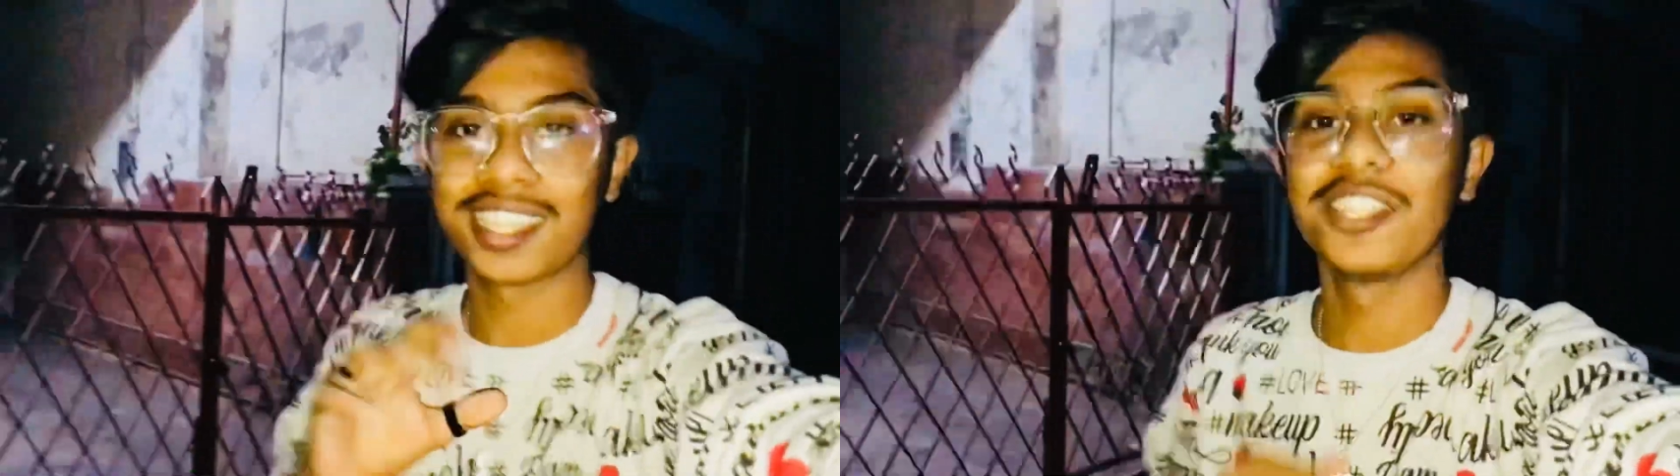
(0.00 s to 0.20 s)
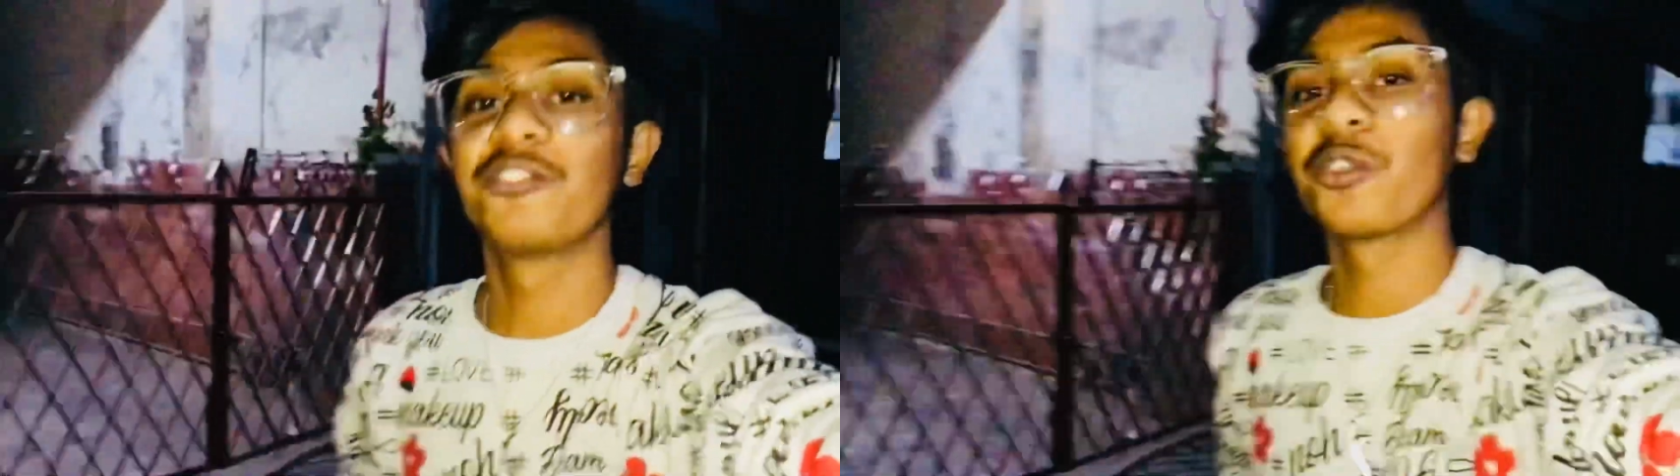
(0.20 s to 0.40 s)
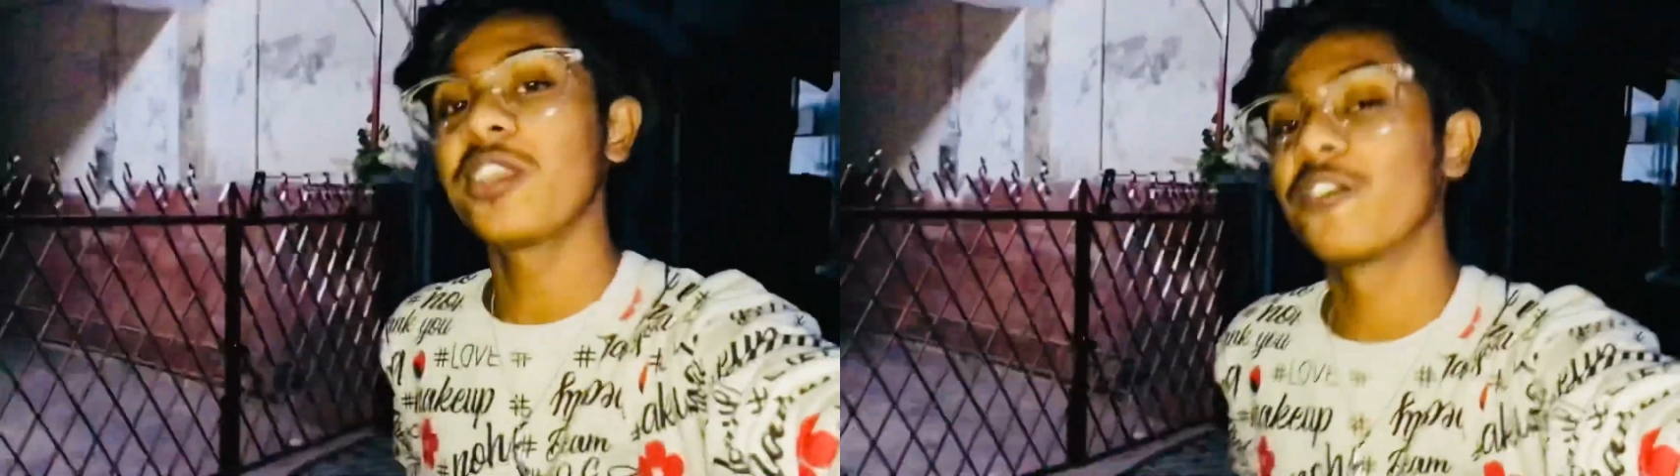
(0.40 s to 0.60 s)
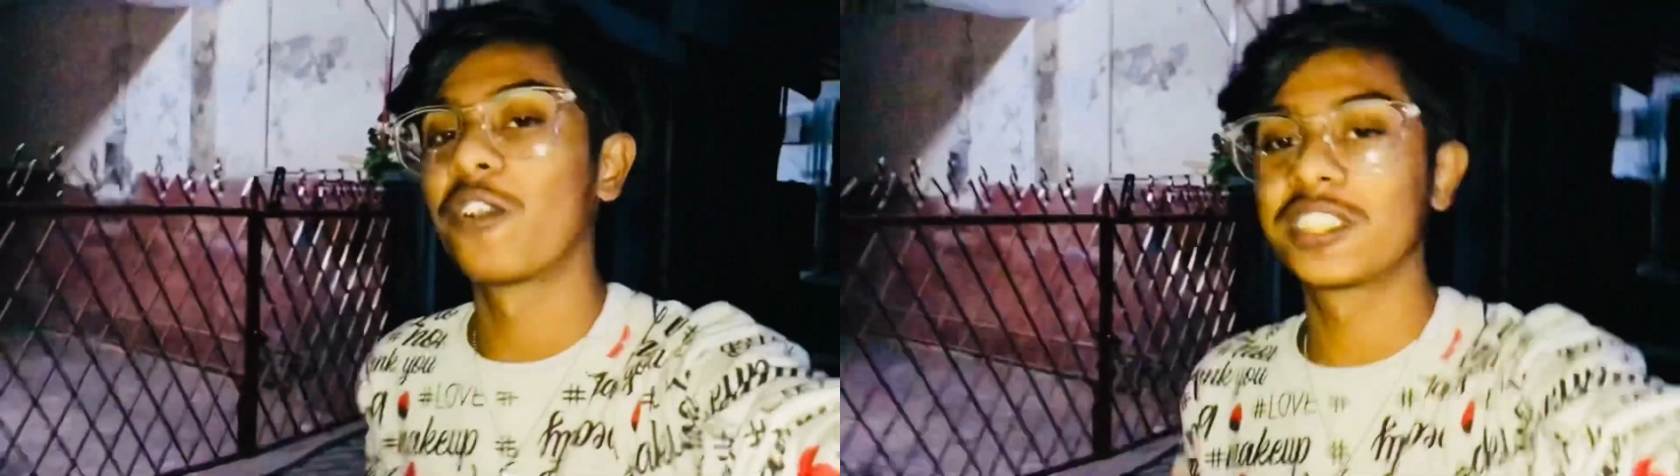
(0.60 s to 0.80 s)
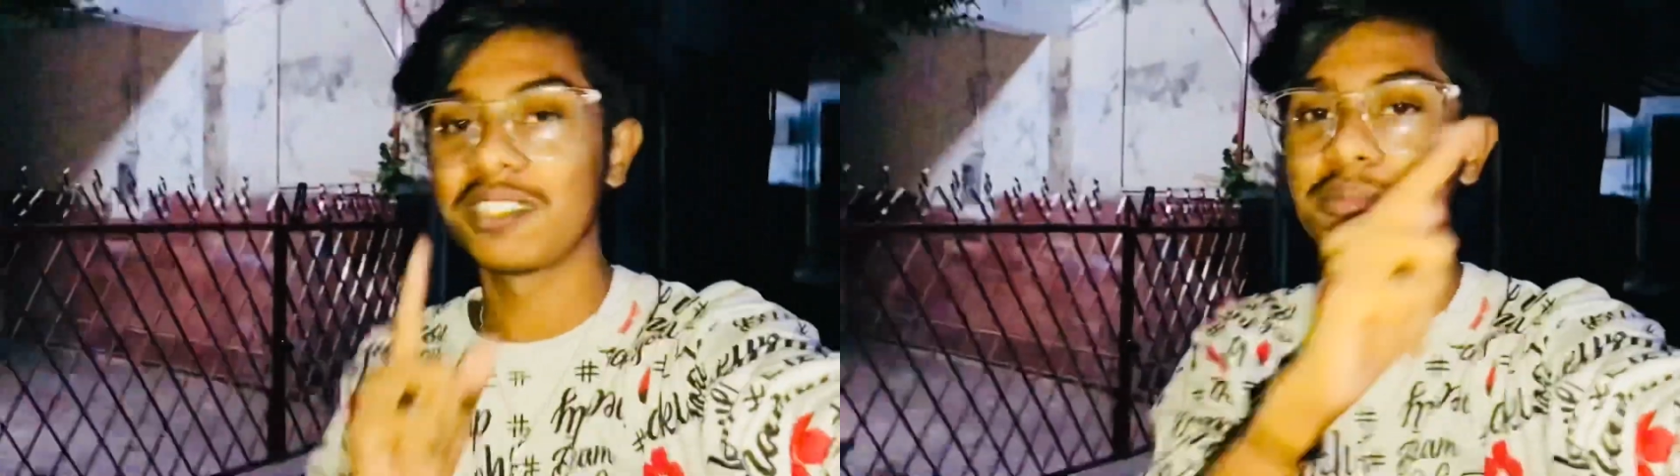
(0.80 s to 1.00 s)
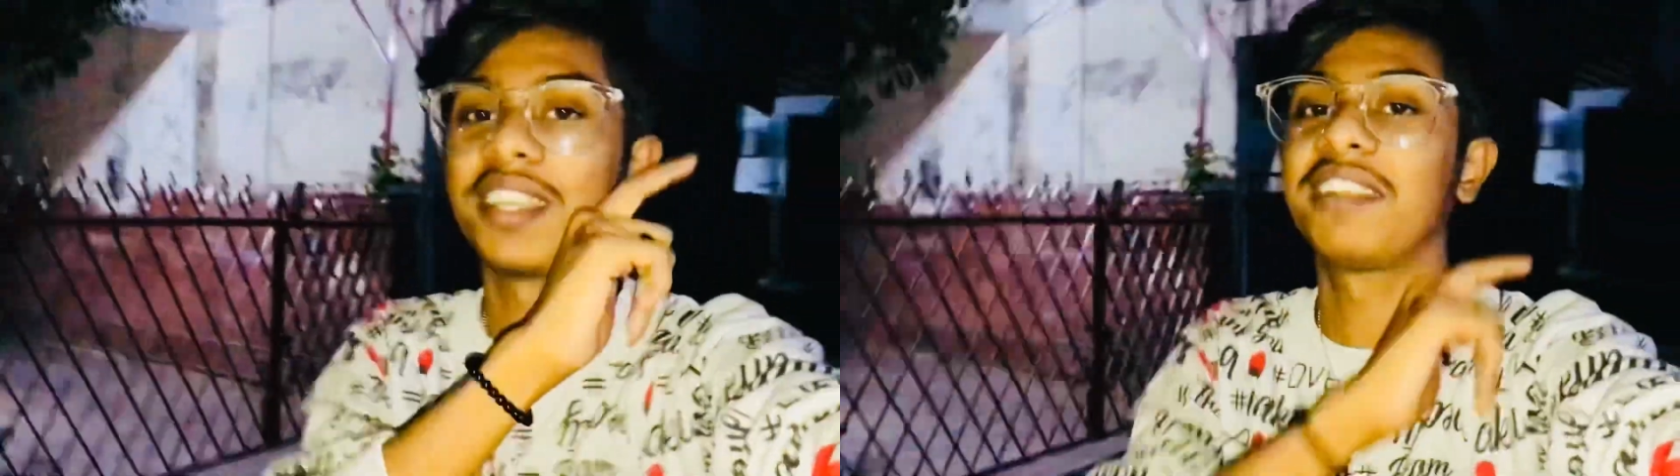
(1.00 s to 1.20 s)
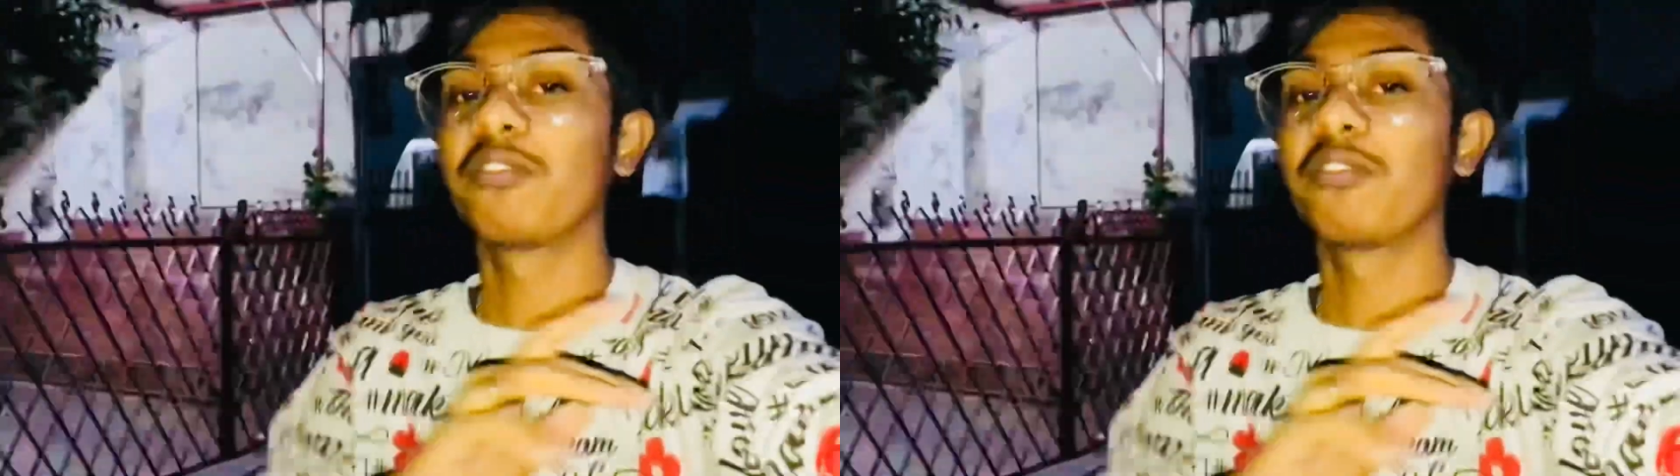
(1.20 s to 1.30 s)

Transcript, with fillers: इंजॉय और सिनेमेटिक